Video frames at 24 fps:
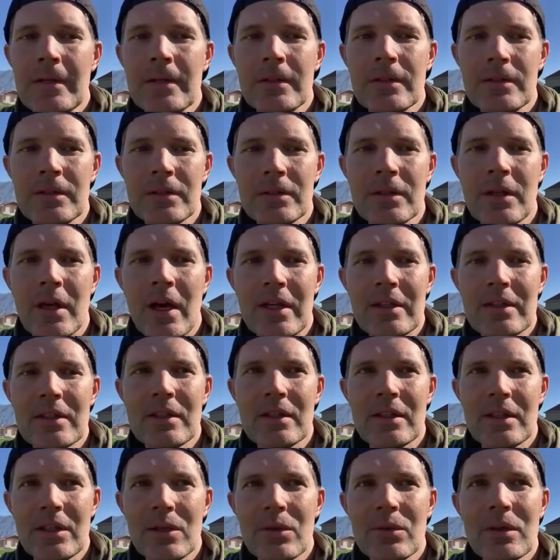그와
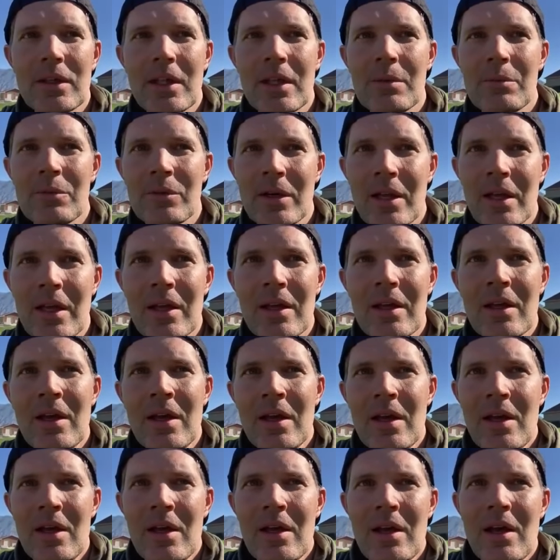같은 이유 때문에
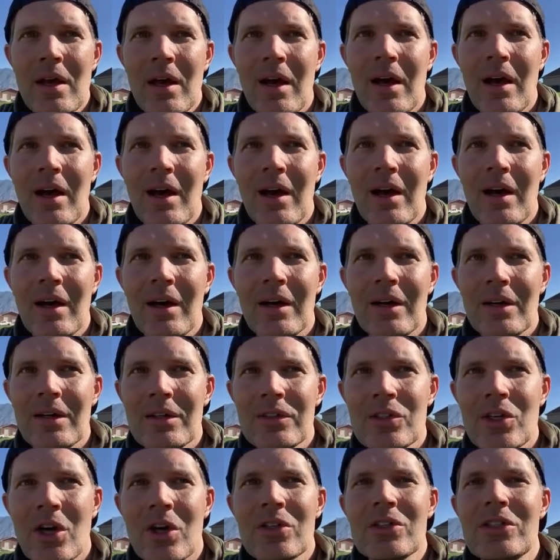어,
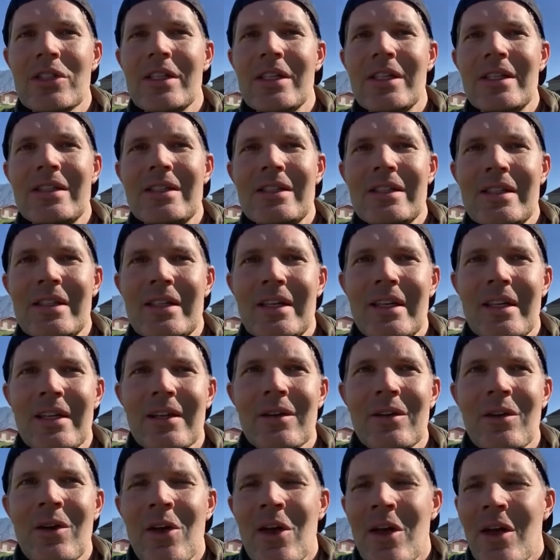정치인들이
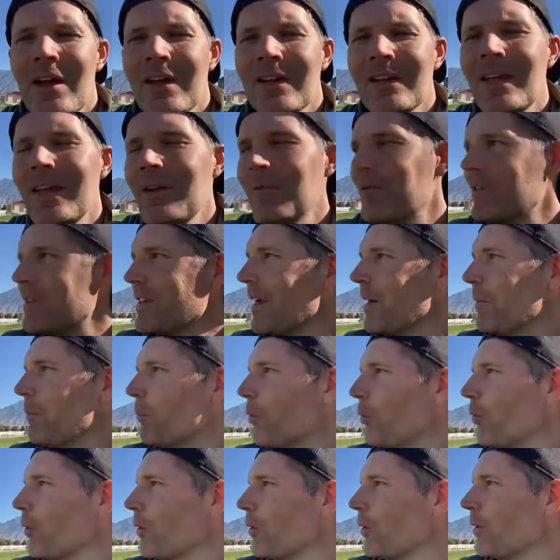근데 제가
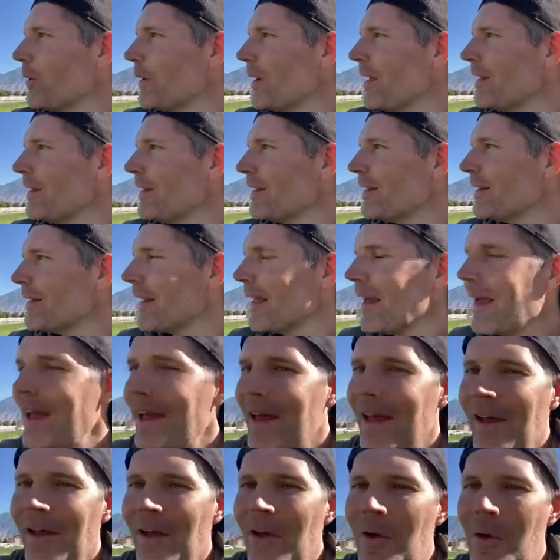모르겠는
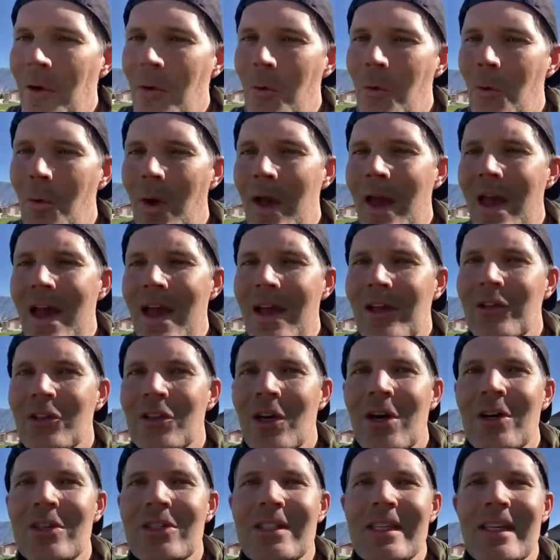게 왜
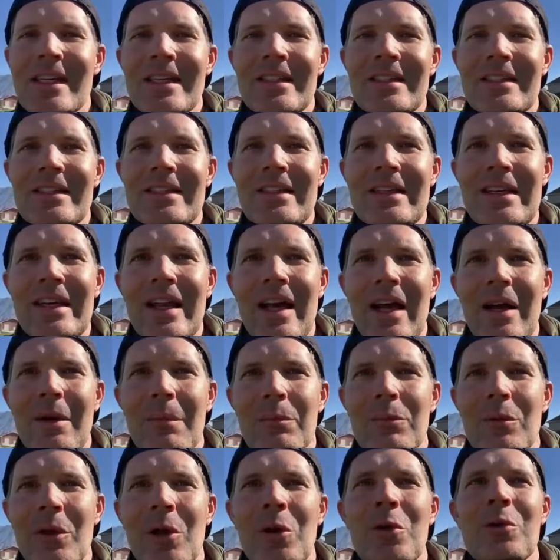
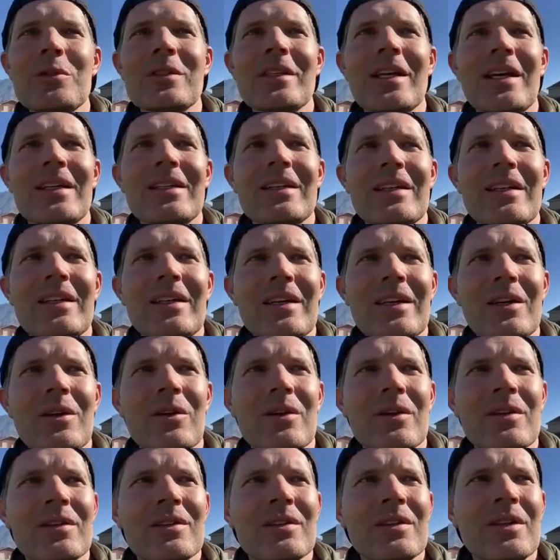정치인들이랑 변호사들이
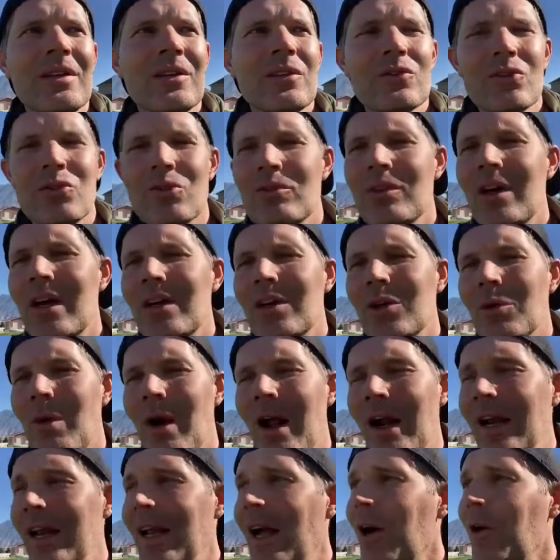국가를
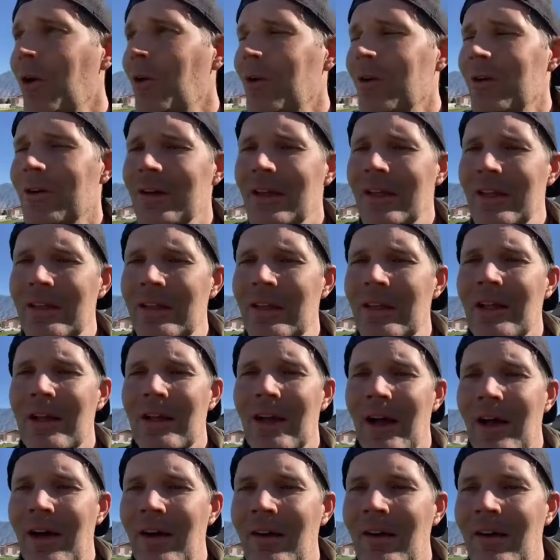관리하고
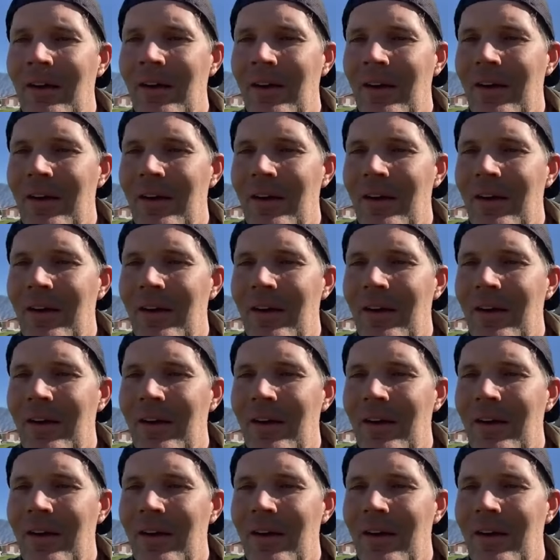있는가요?